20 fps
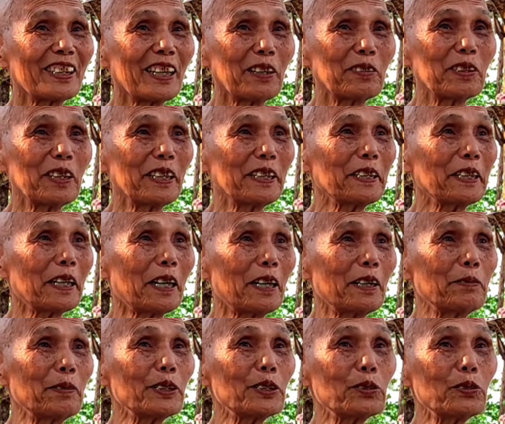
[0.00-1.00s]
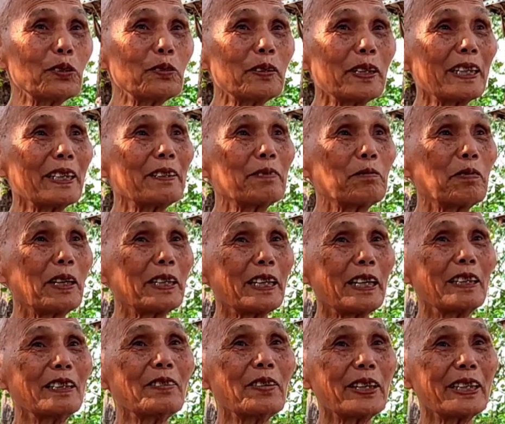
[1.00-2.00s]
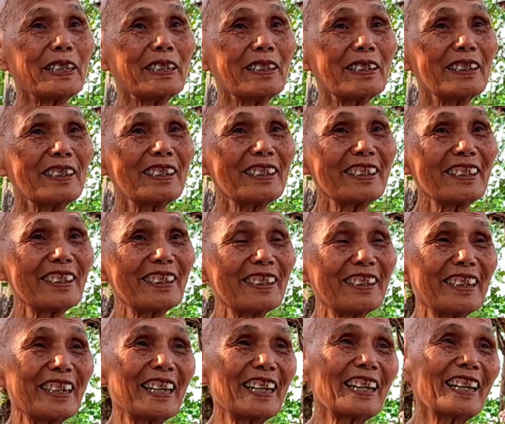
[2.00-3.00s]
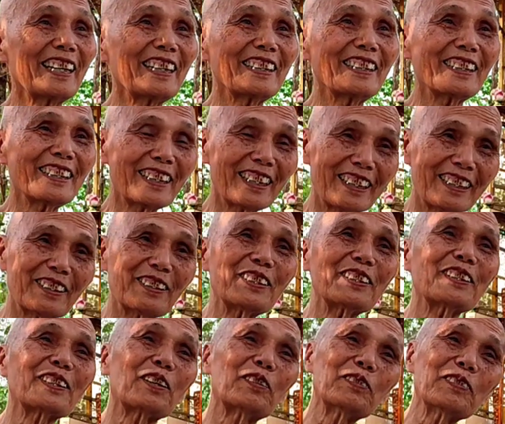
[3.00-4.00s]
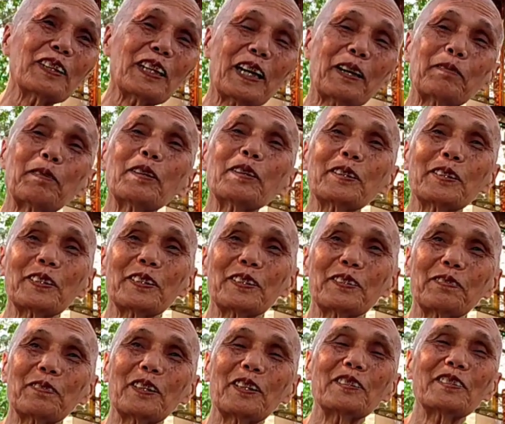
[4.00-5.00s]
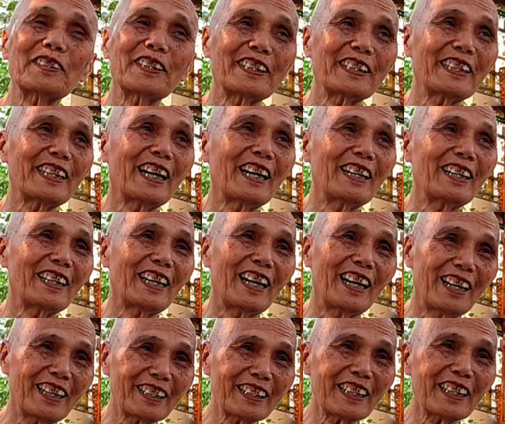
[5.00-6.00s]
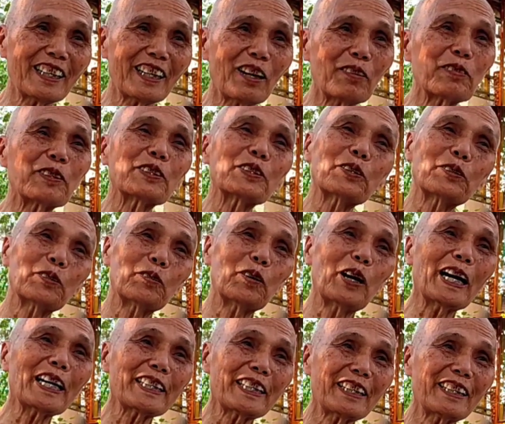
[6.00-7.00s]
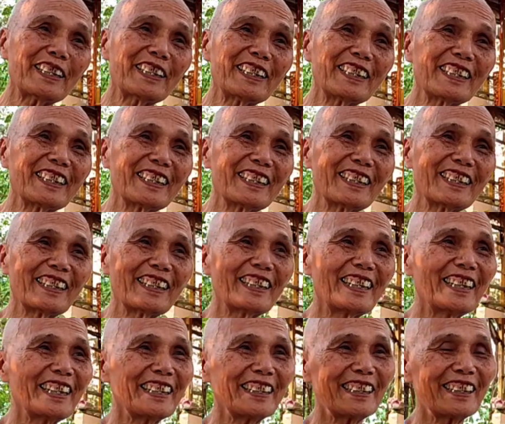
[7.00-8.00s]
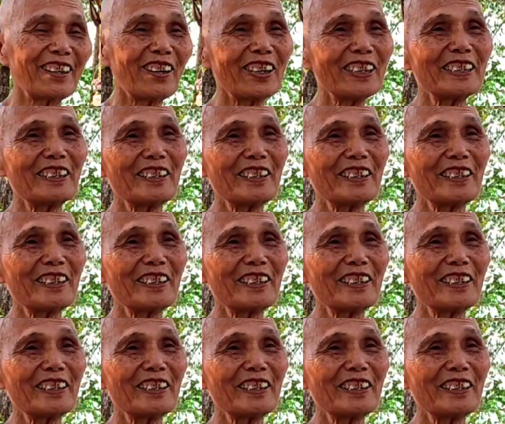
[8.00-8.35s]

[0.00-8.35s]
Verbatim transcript: chịu lĩnh trời mới xuống mà mà thử mình à, cho nên cũng là một, một người ơn chứ không có thù oán gì ừ, nói